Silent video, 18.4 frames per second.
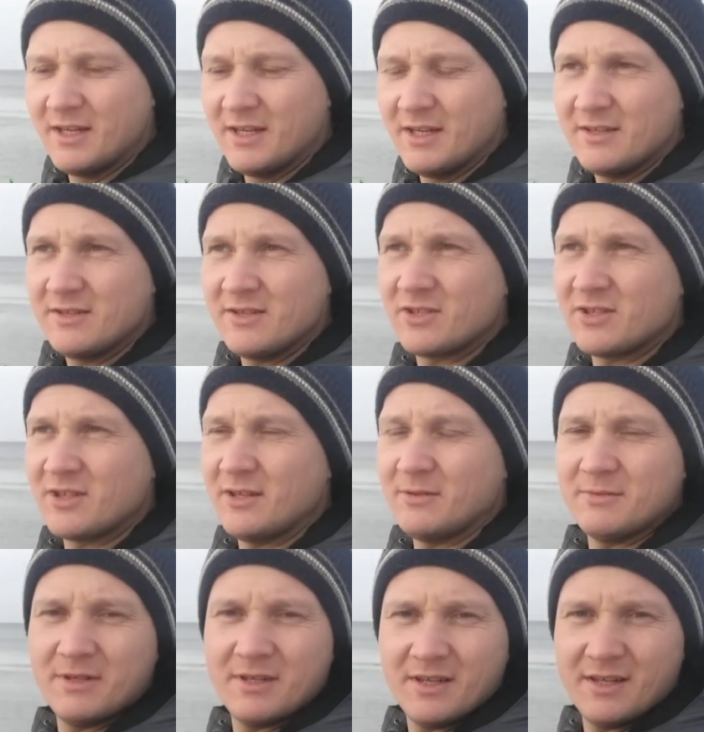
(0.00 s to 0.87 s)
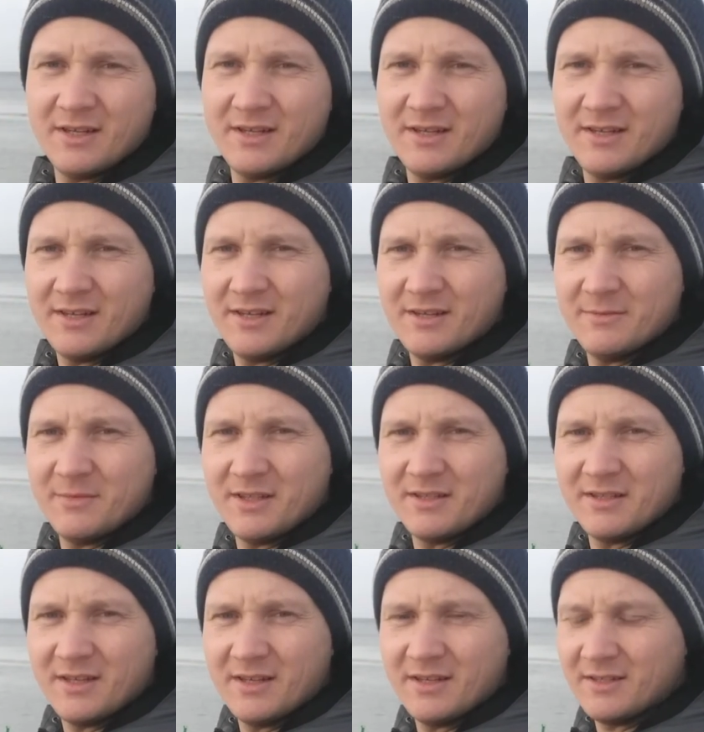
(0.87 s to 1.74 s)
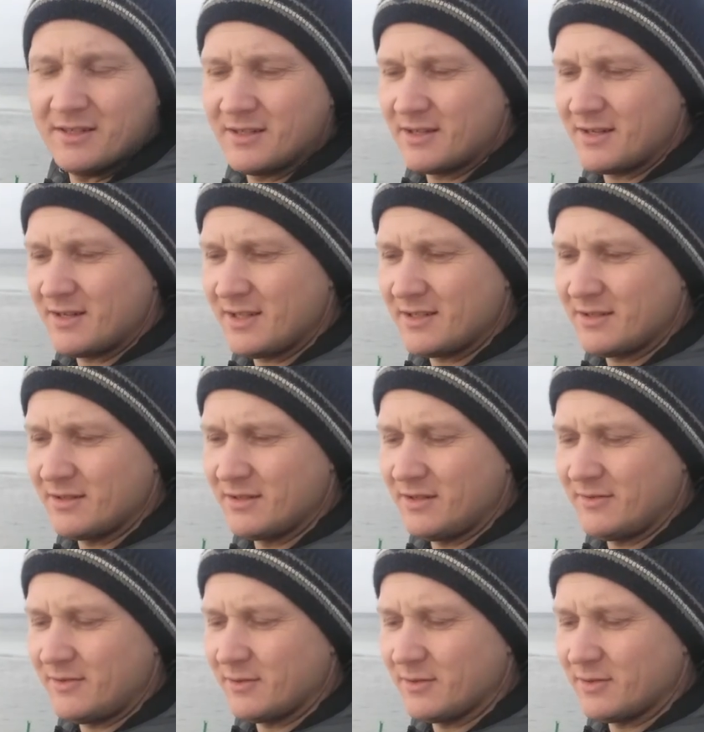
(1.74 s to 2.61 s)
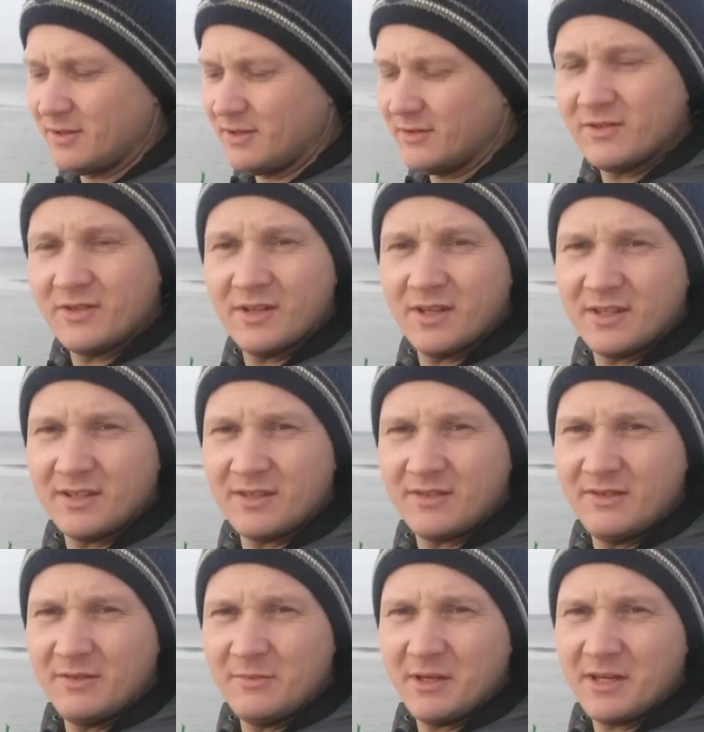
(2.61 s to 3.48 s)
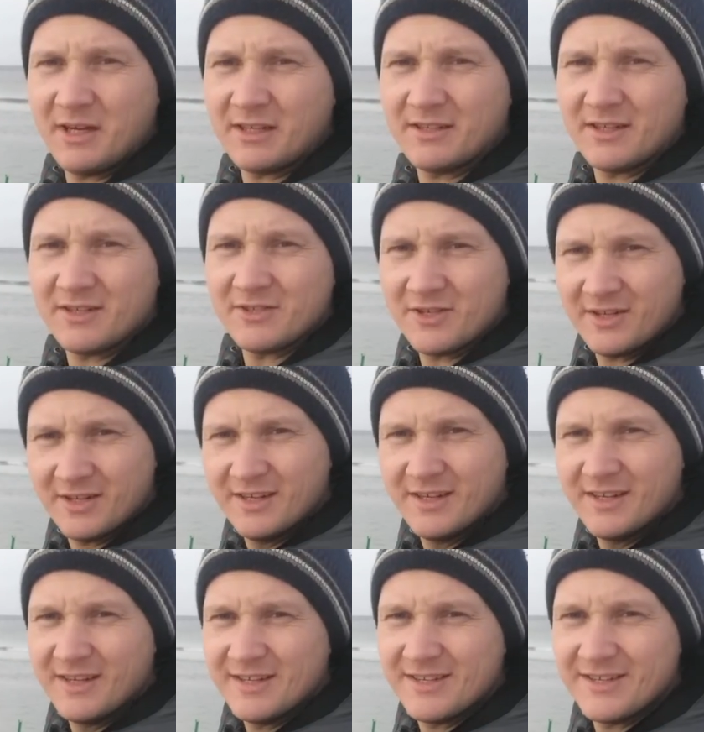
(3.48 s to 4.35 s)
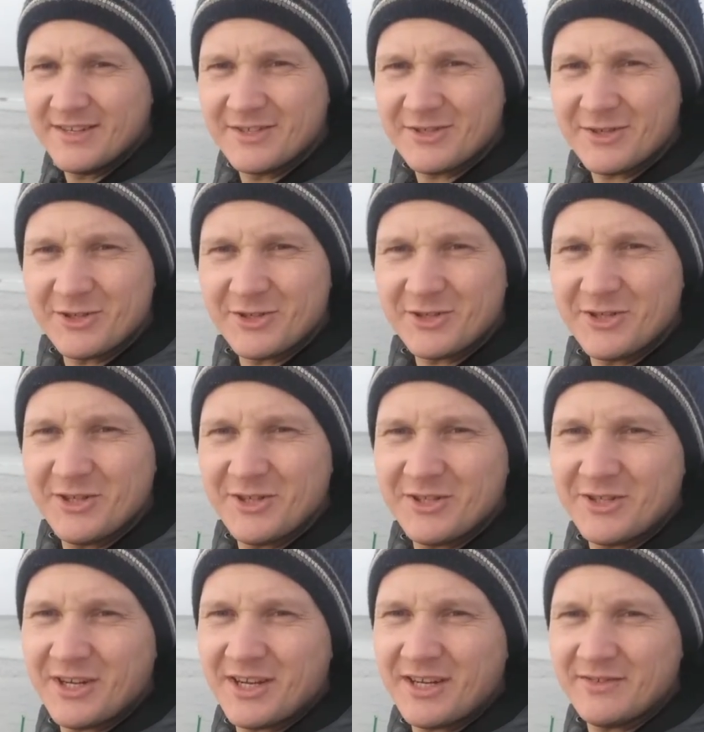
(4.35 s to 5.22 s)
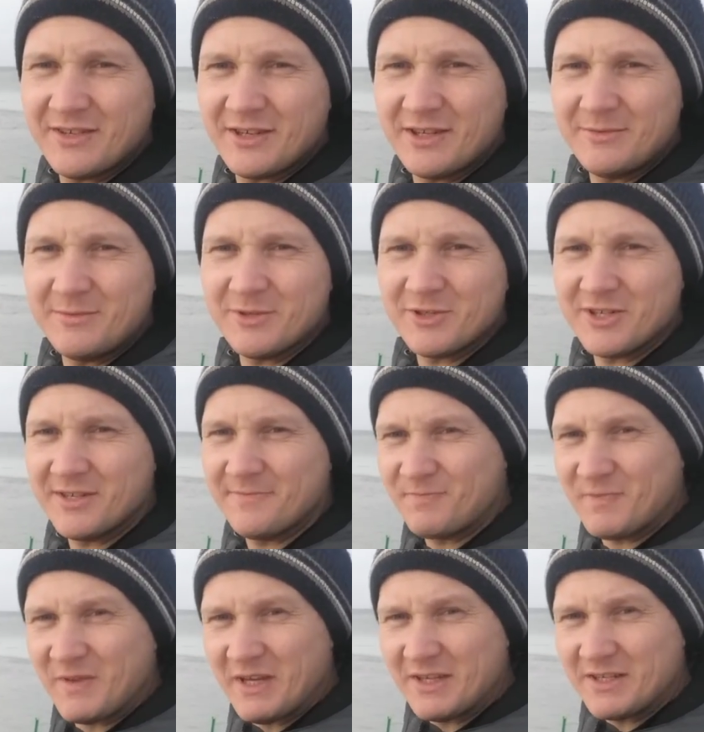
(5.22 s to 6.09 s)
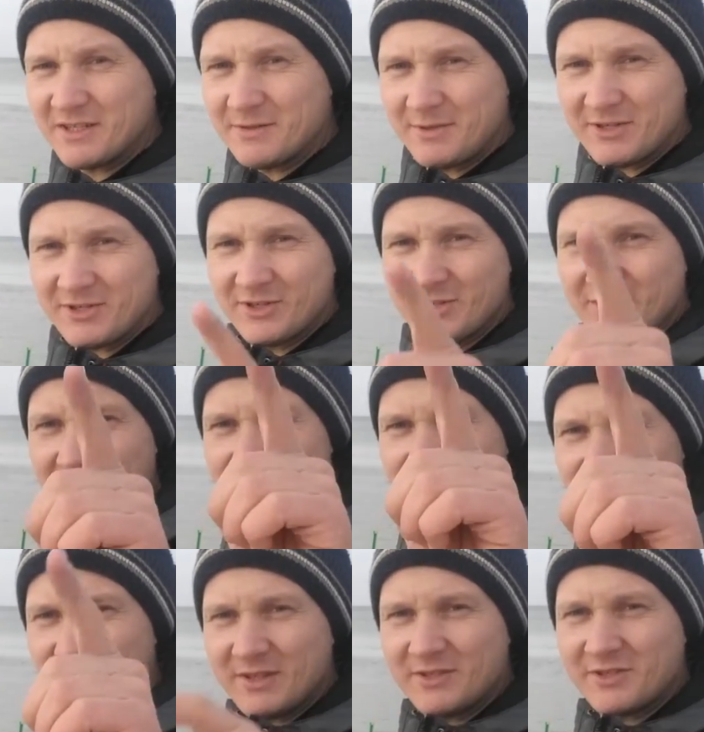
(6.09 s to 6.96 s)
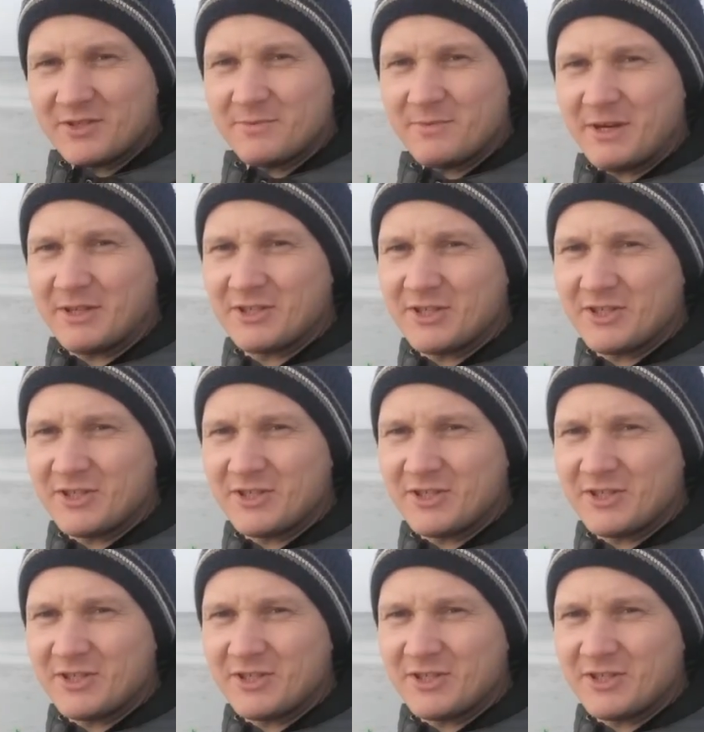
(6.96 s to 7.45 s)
Zresztą e, będę relacjonował to w kolejnych filmikach, także coś ciekawego może zobaczycie. Trzymajcie się,